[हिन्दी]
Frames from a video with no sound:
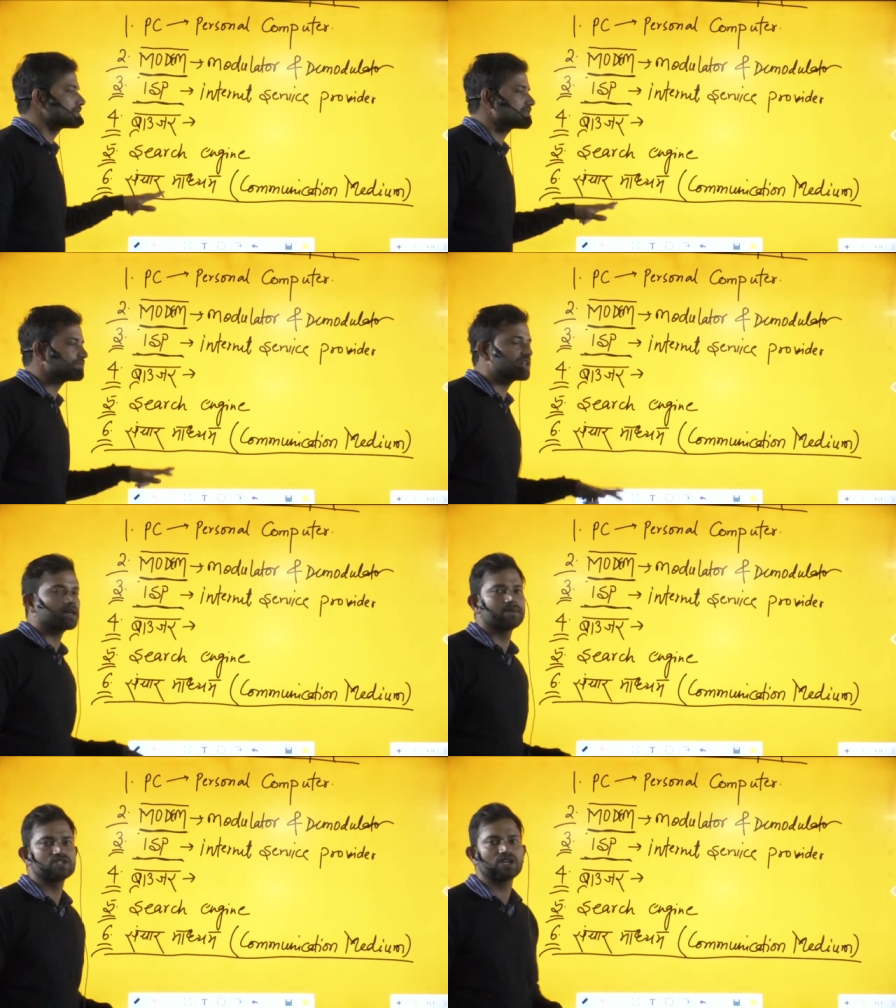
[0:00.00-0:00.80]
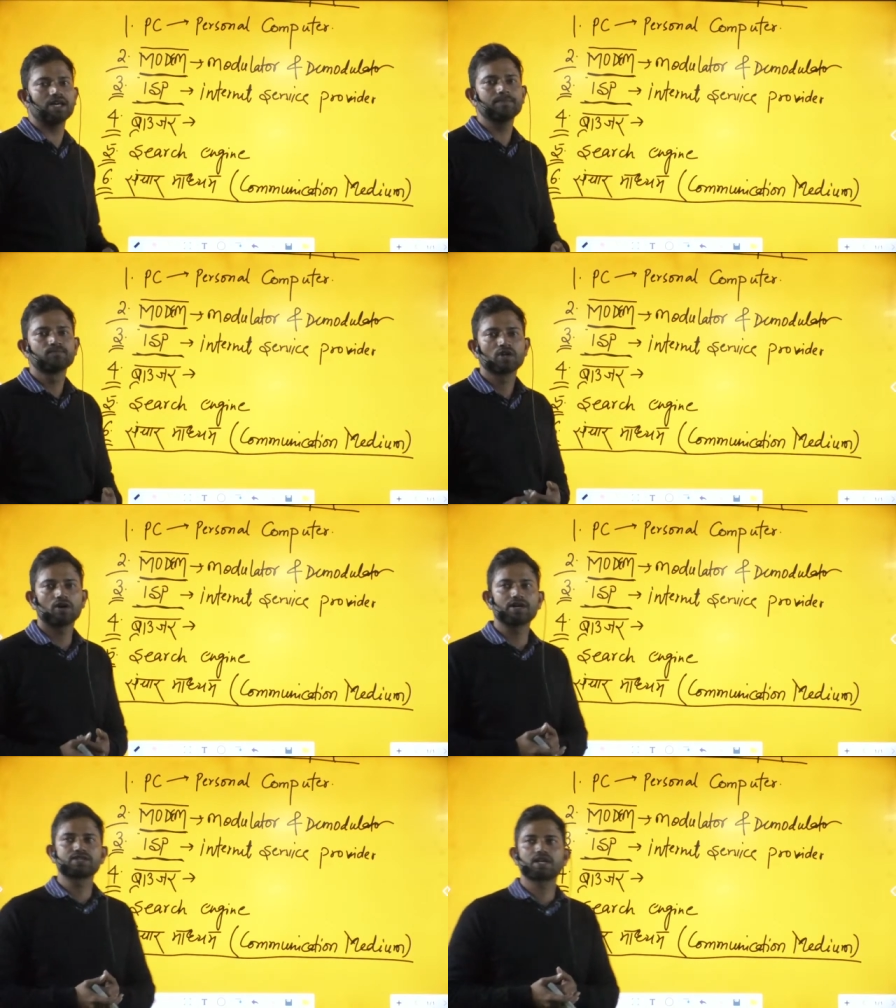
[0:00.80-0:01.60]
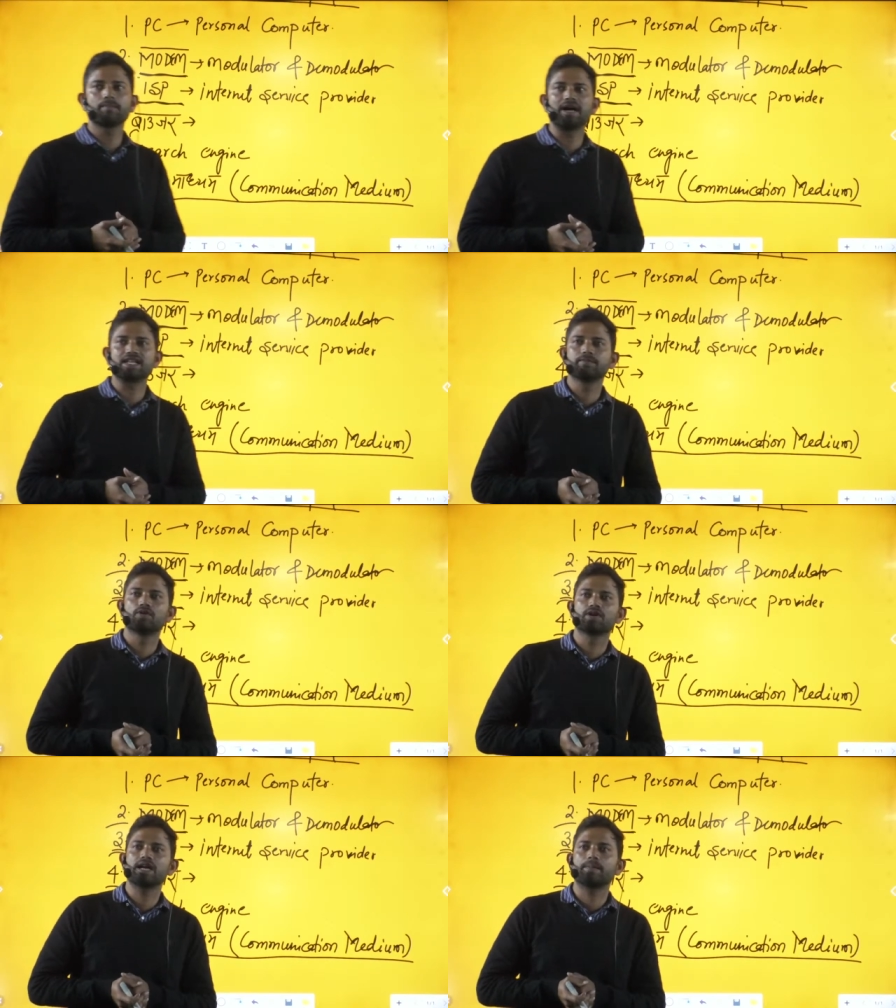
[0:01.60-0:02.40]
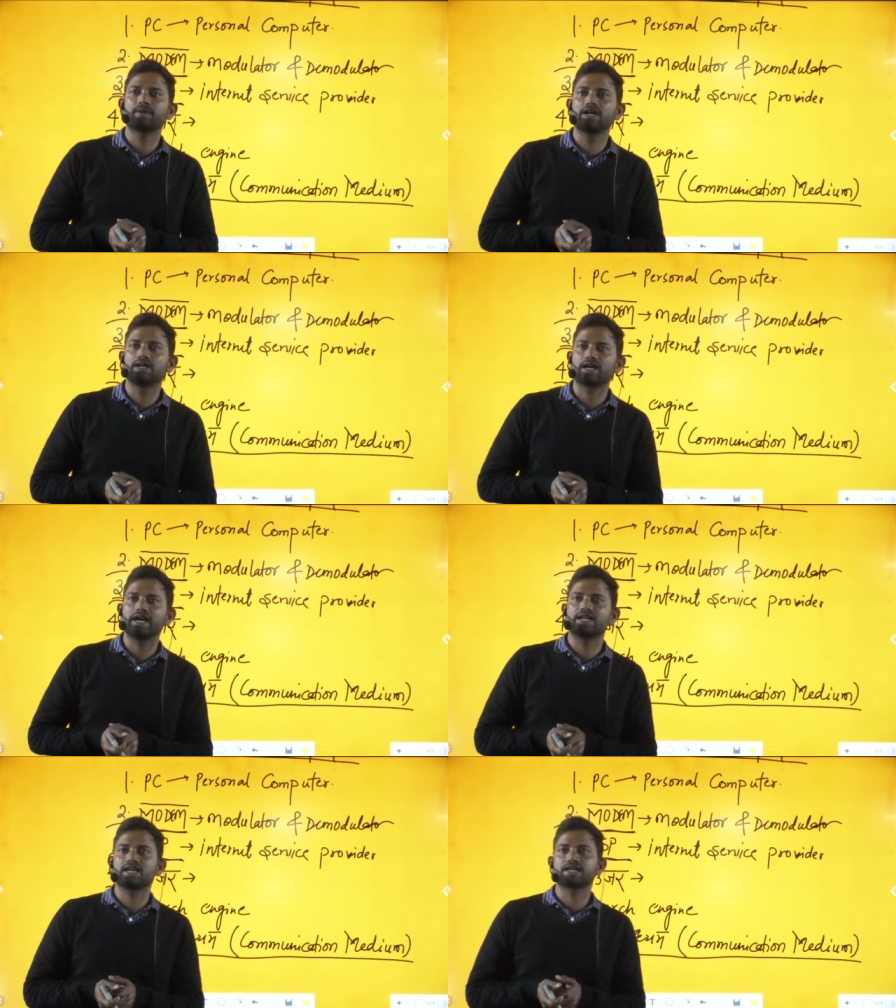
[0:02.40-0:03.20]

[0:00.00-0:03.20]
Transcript: में समझेंगे बच्चे और इसके बाद में होगी आपकी इंटरनेट की